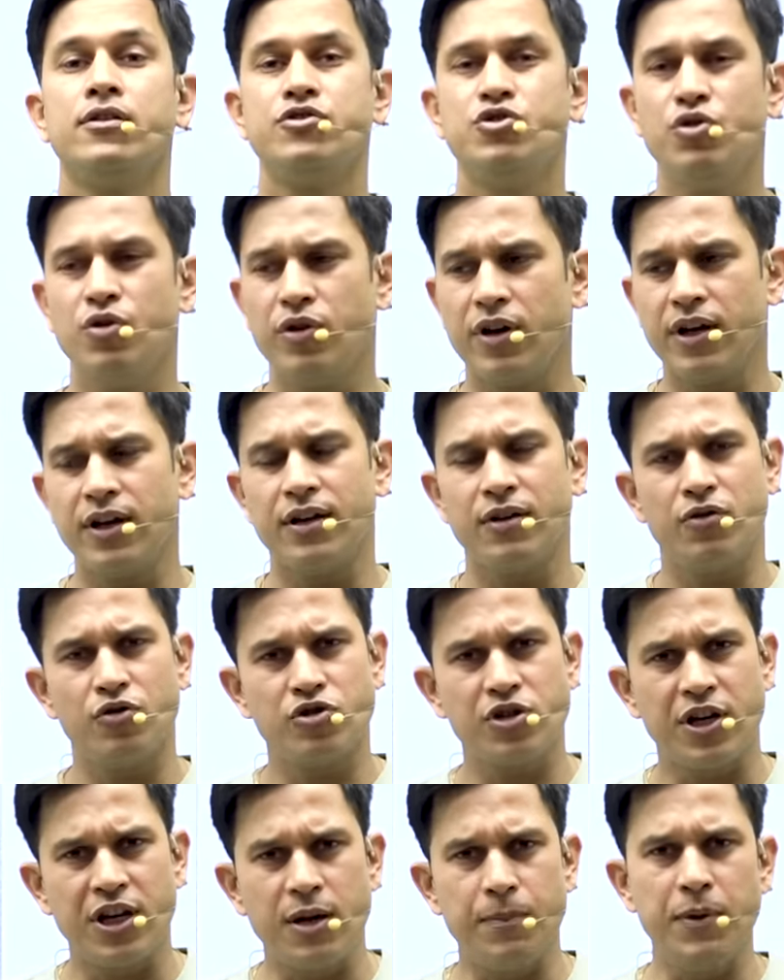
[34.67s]
जो
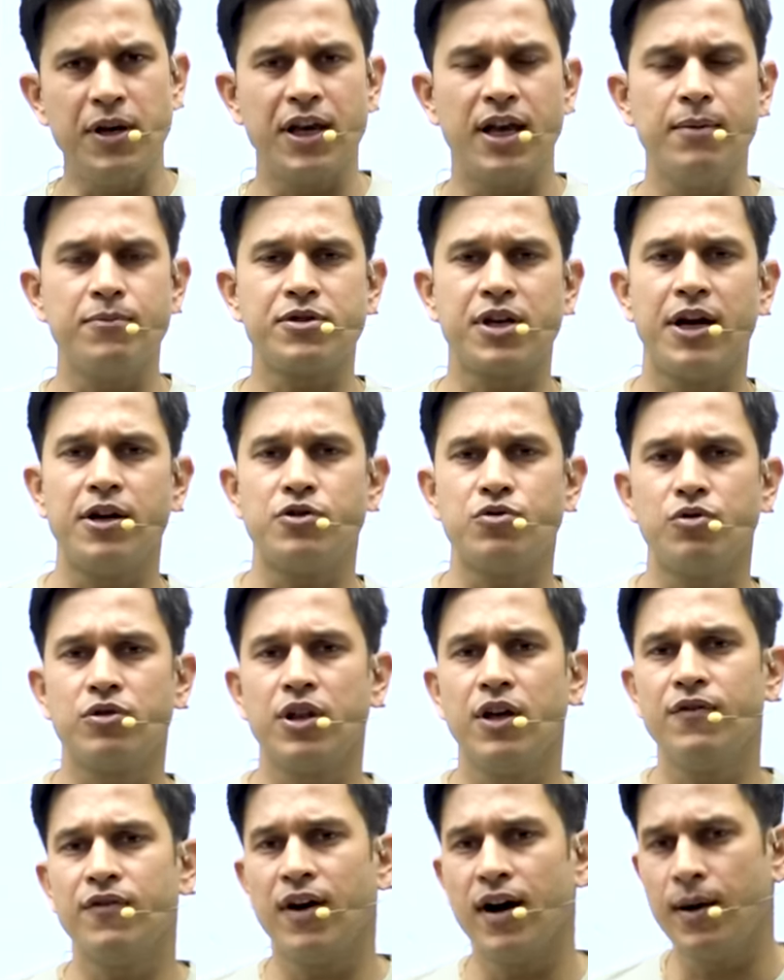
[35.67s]
कुछ क्रीपी गेम साइट्स
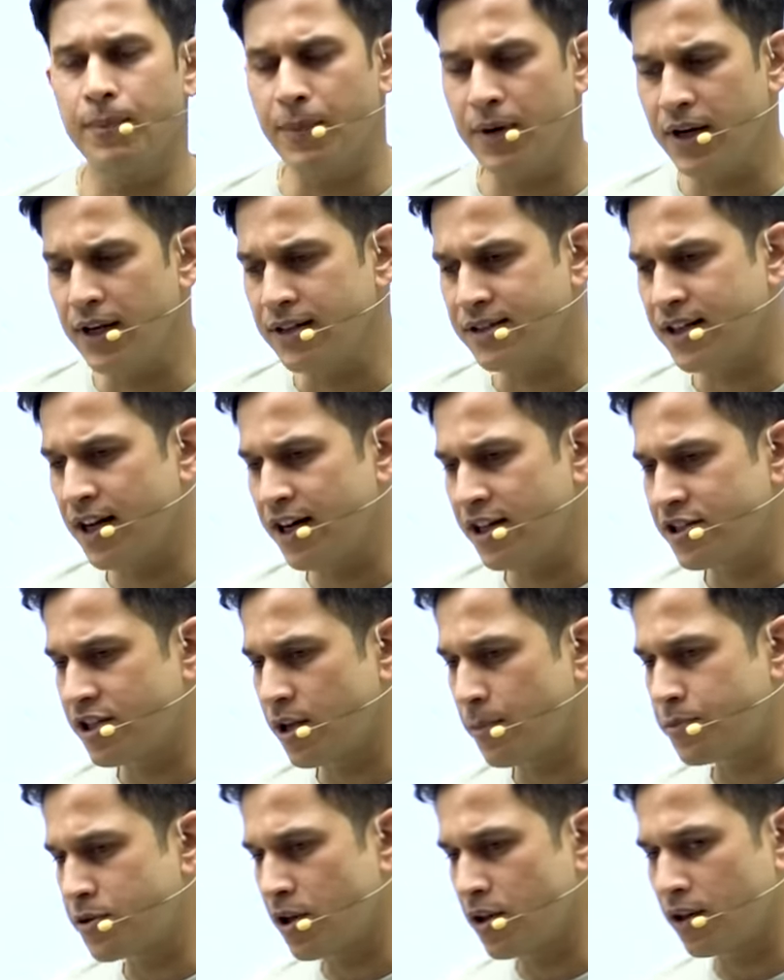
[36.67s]
होती है वहाँ पर इसका
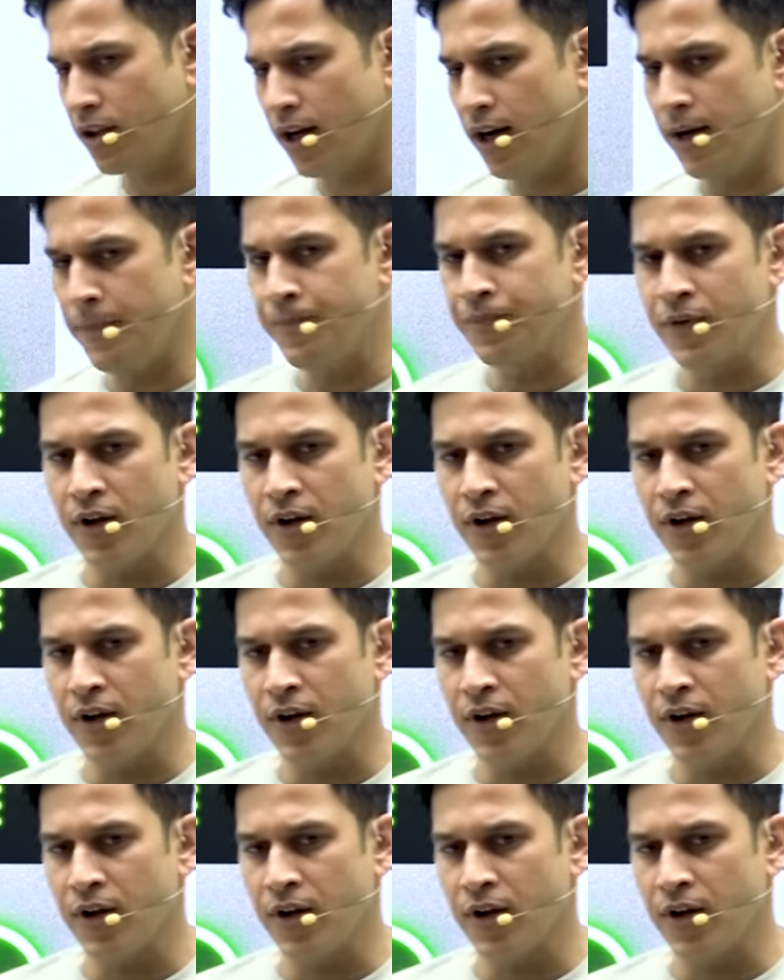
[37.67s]
डिस्क्रिप्शन था